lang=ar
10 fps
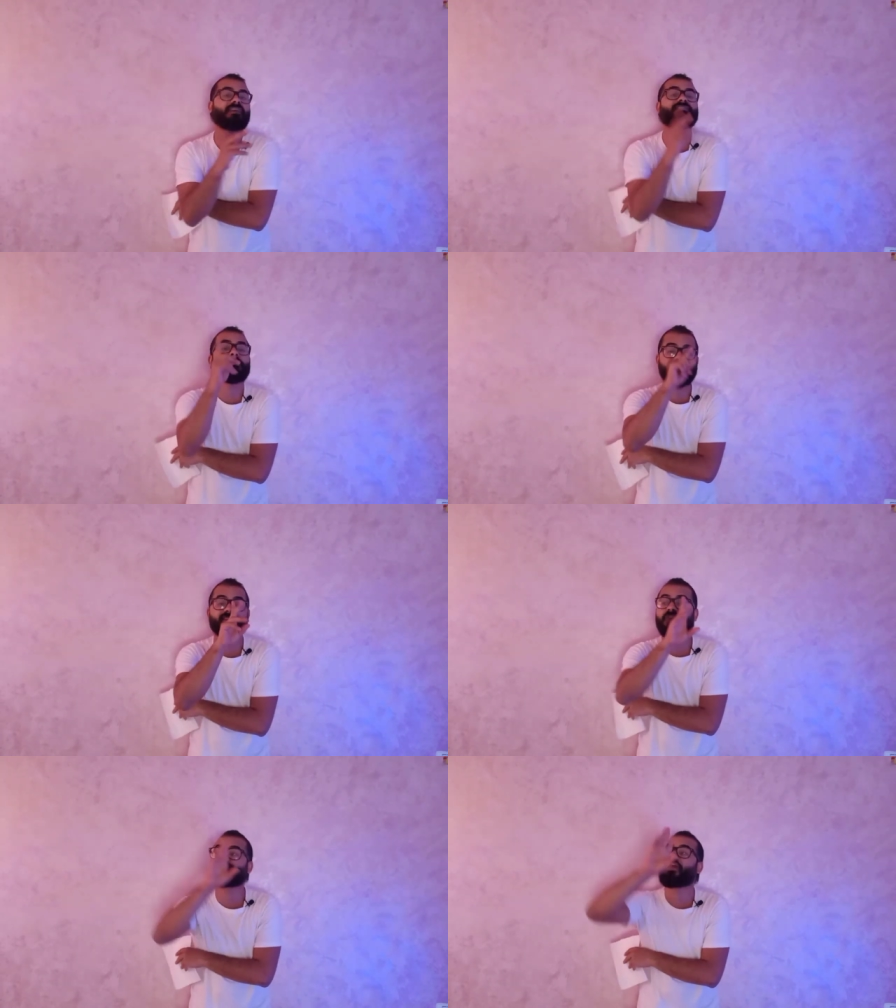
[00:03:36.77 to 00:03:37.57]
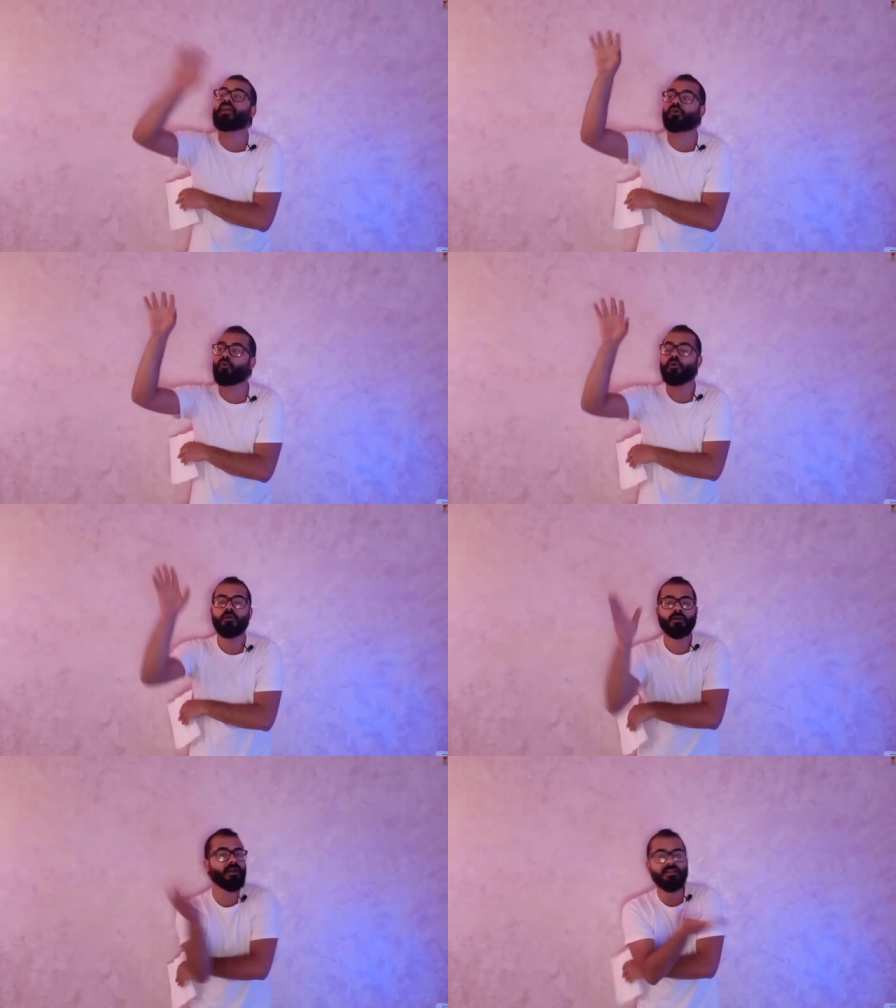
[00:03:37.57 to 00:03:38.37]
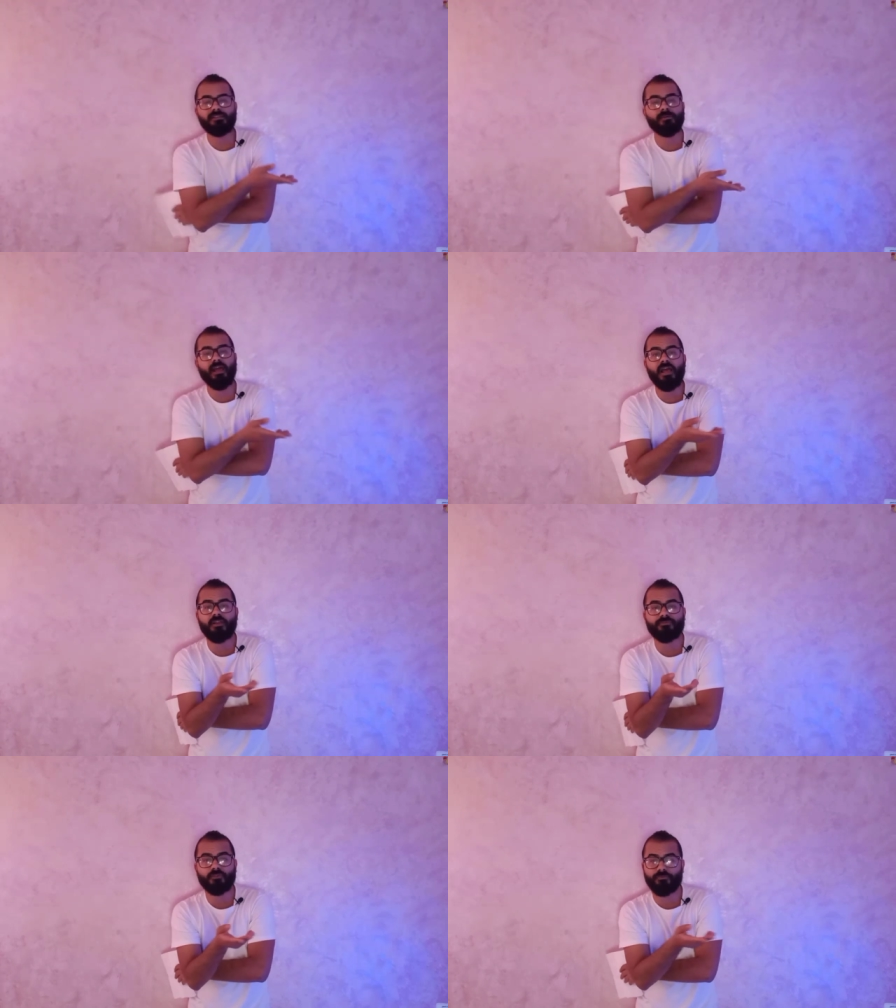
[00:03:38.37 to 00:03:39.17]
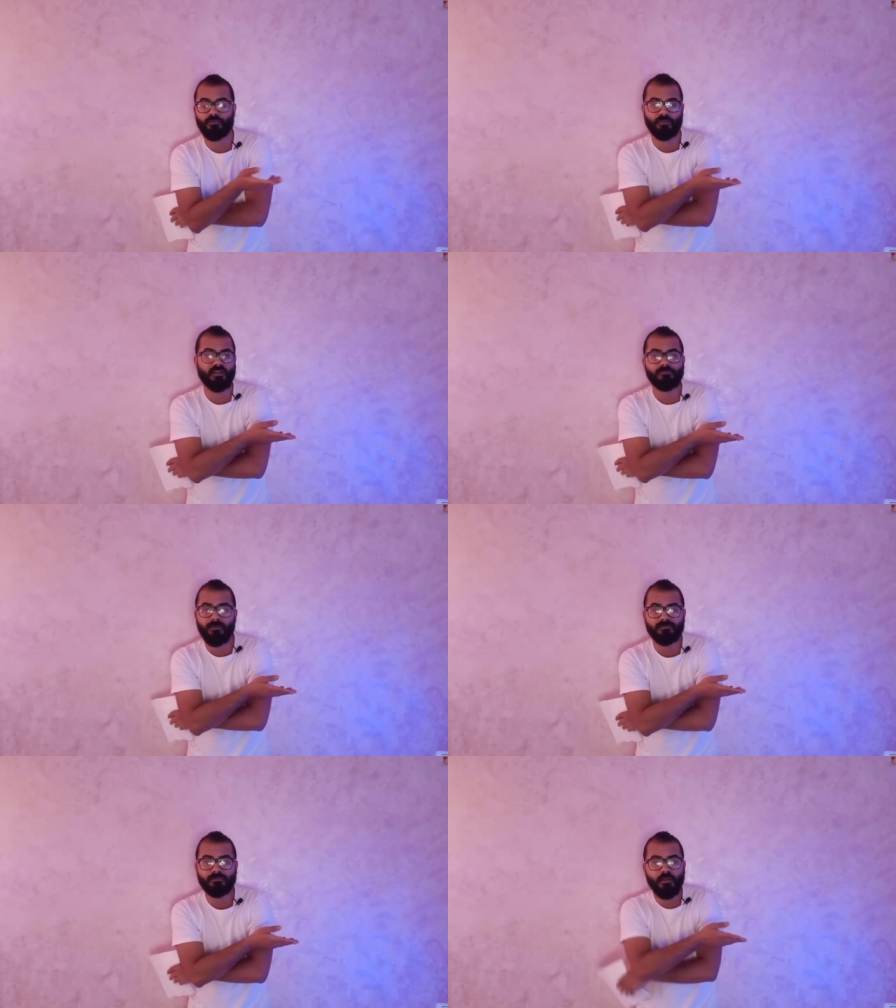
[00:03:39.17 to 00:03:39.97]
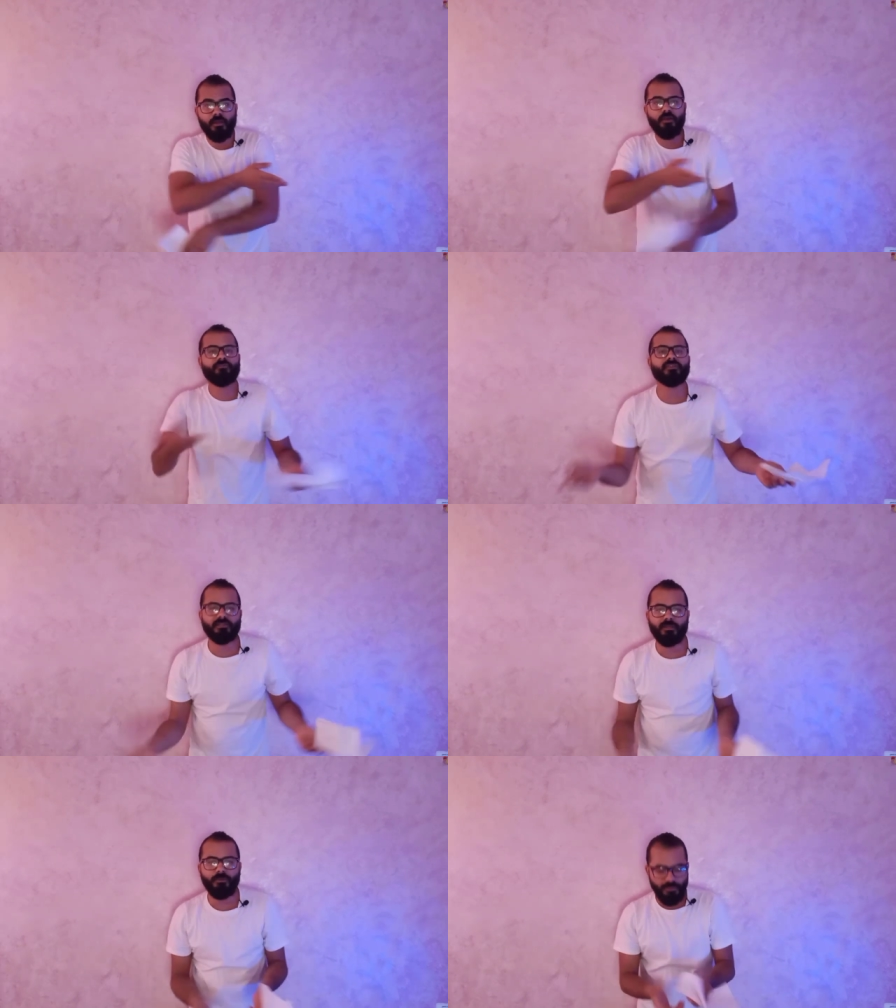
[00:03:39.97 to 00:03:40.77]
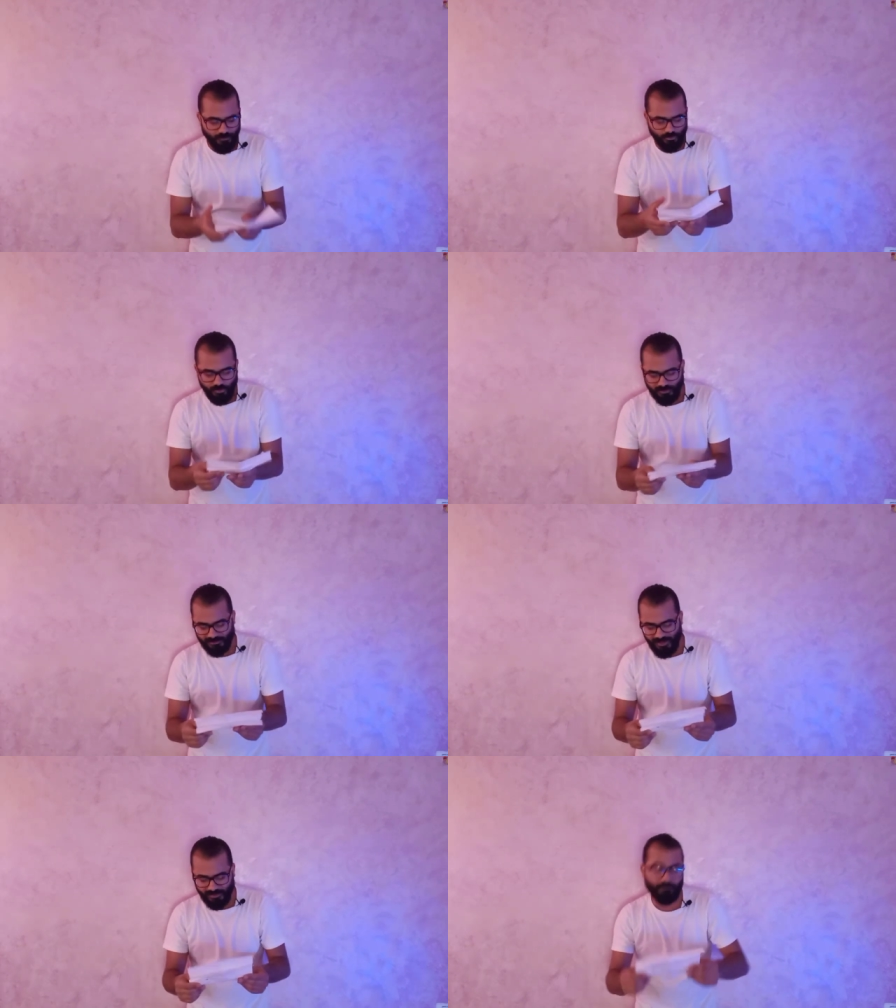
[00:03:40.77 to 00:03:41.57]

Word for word: يكسب سته في تاريخه كان كسب الاهلي في, في كاس مصر فانت طبيعي برضو ان انت تلاقي